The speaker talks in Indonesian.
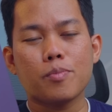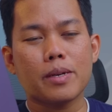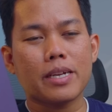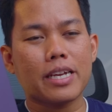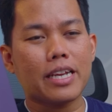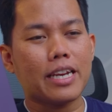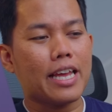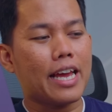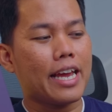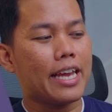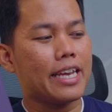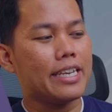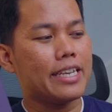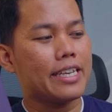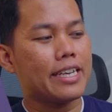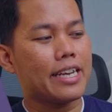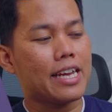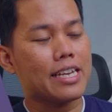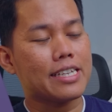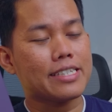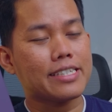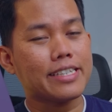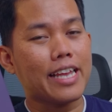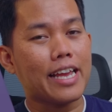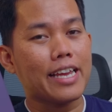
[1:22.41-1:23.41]
berkelahi
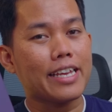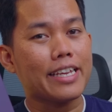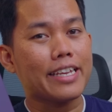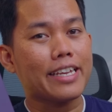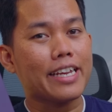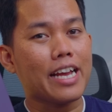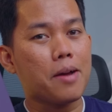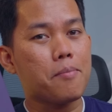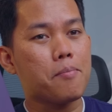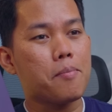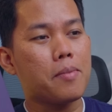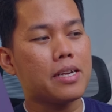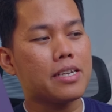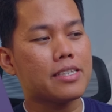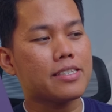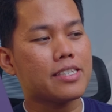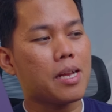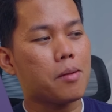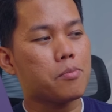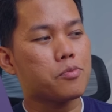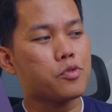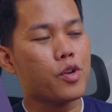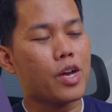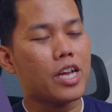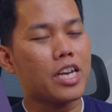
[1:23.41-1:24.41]
dengan sang incumbent
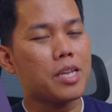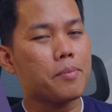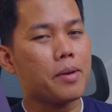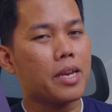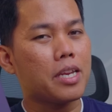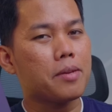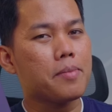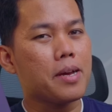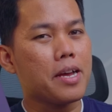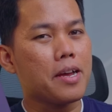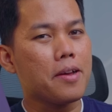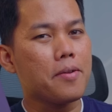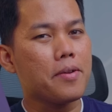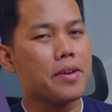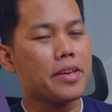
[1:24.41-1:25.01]
Samsung A55